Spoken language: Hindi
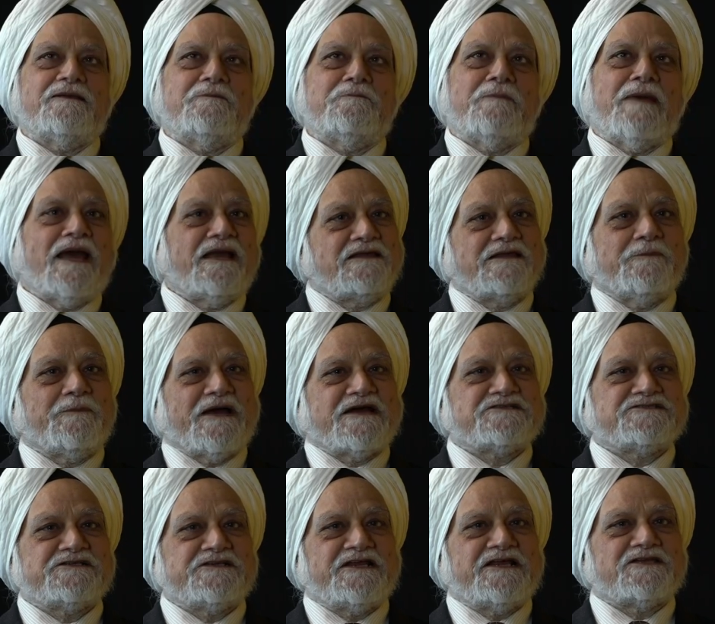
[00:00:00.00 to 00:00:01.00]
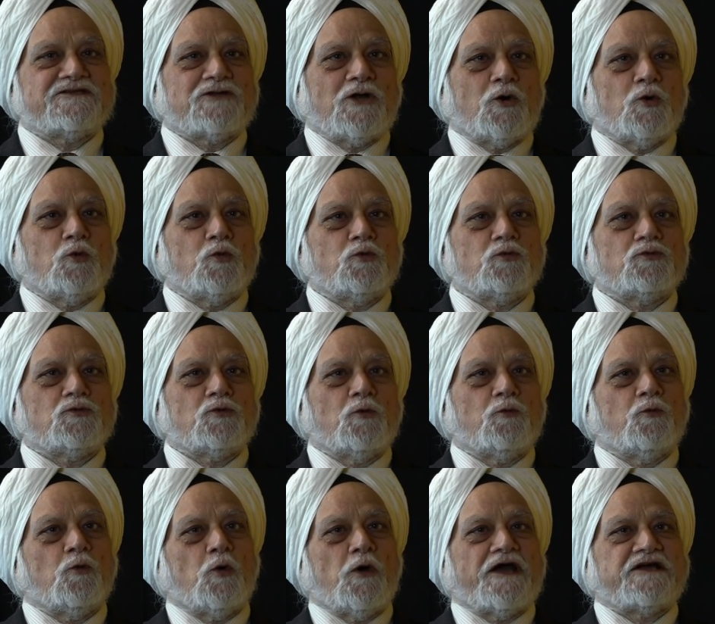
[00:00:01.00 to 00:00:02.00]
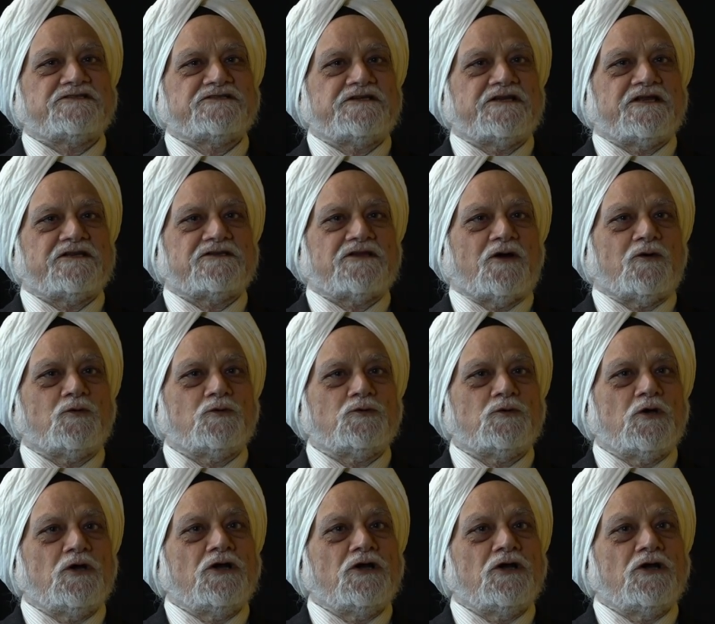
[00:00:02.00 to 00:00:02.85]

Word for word: मैं जब एक्शन लेता हूँ तो वो एक्शन लेता हूँ